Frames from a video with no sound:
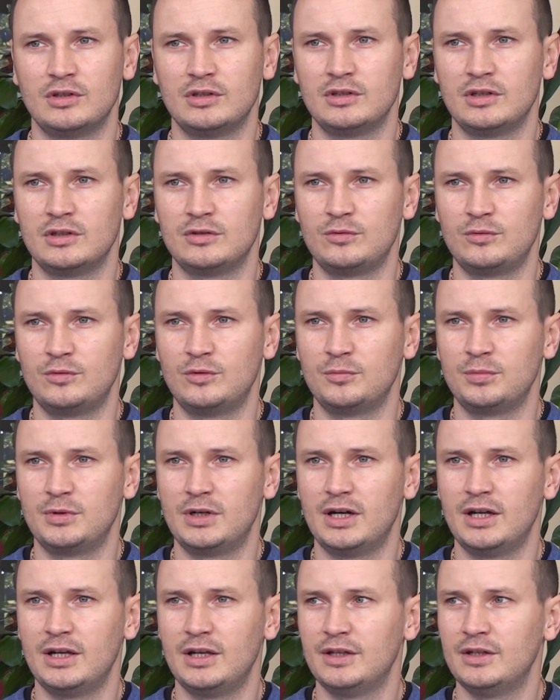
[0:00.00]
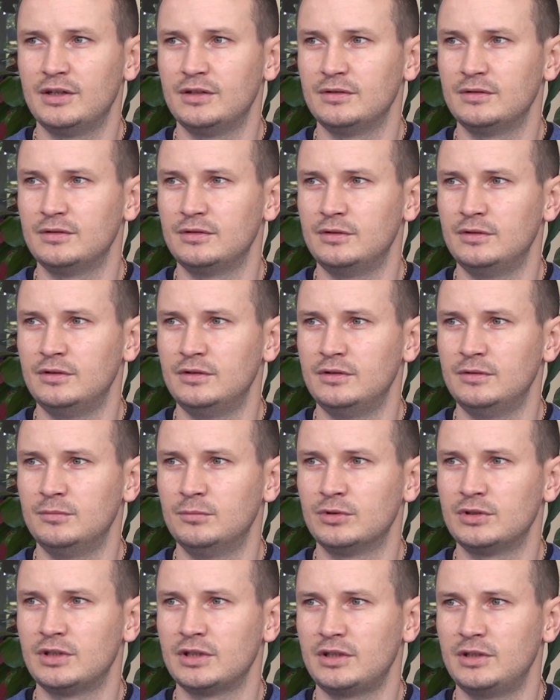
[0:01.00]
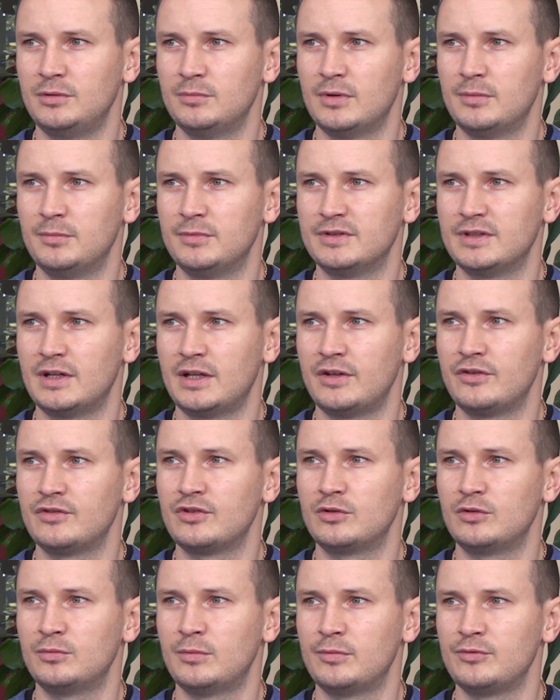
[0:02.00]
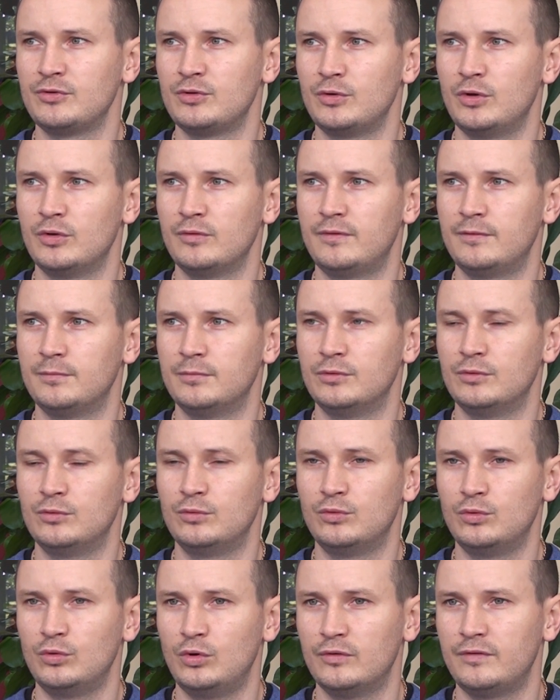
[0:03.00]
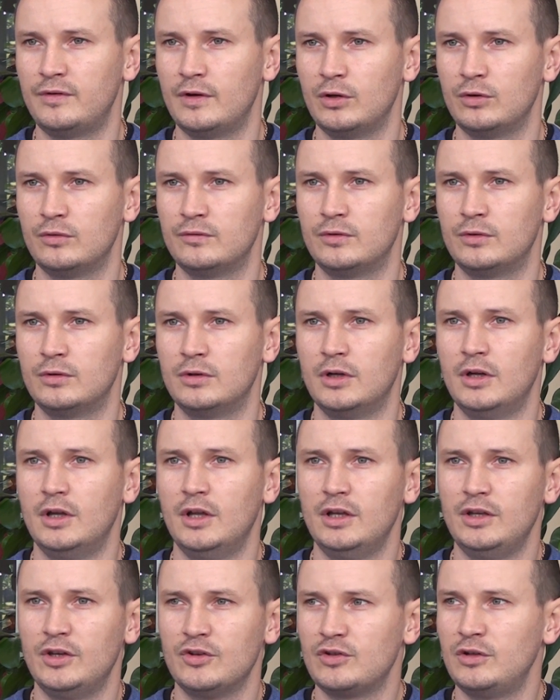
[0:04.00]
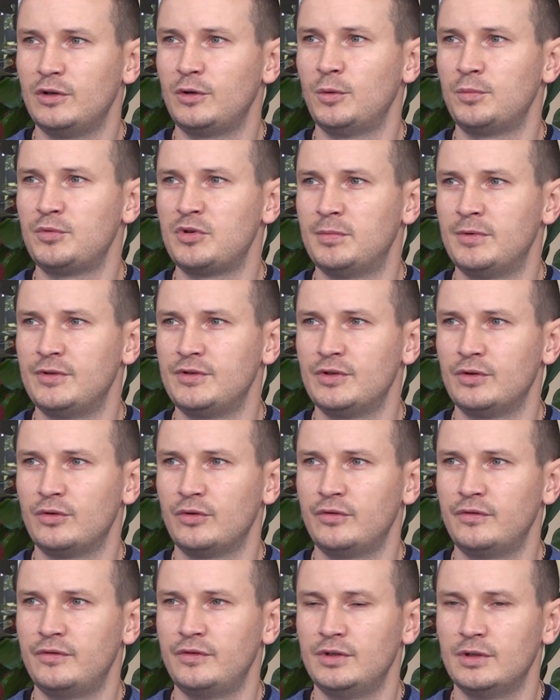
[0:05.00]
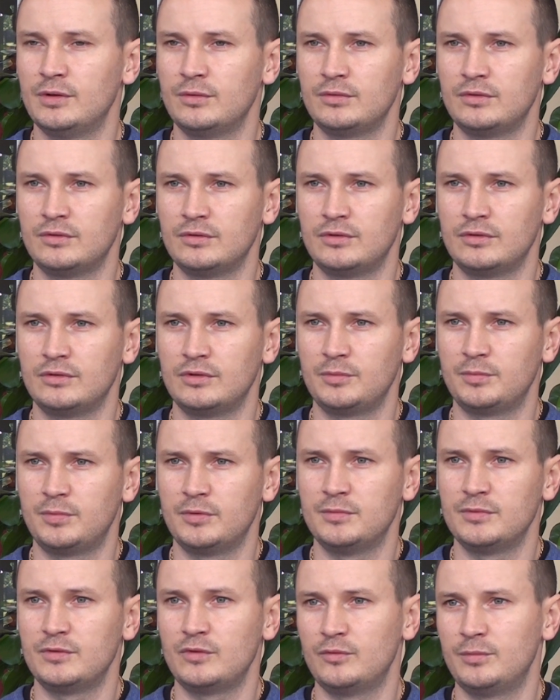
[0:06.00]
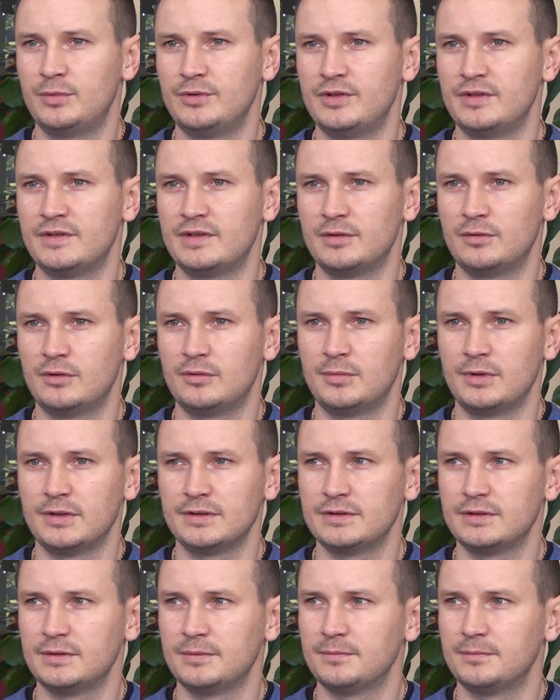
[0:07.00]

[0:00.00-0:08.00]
na drugą galę, i, bo taki mamy zarys, że to ma być drugo, długofalowo. Jeżeli klub się będzie rozwijał, to, to tych pomysłów będzie cała masa.